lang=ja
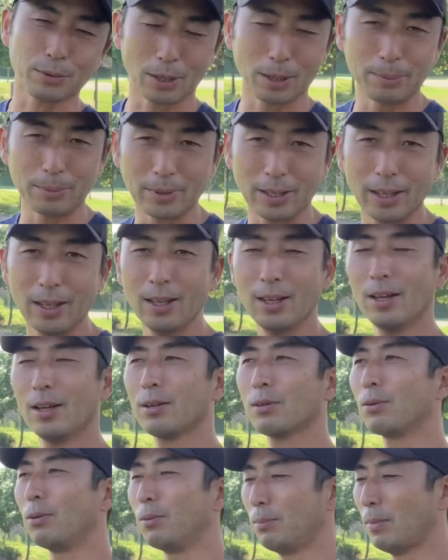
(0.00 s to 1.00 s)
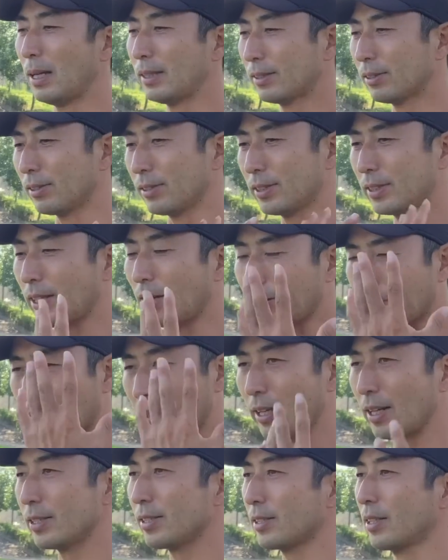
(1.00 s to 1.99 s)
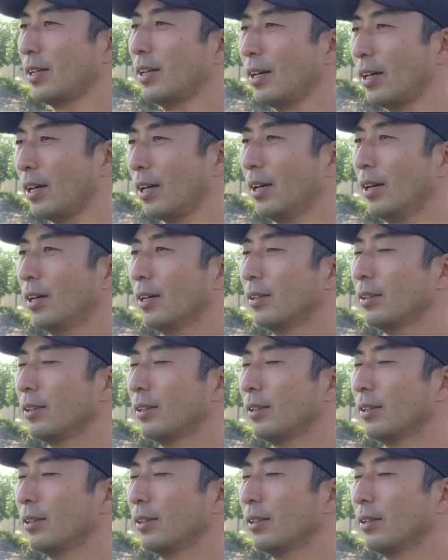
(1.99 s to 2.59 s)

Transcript: これもね、こうまっすぐ姿勢を正して、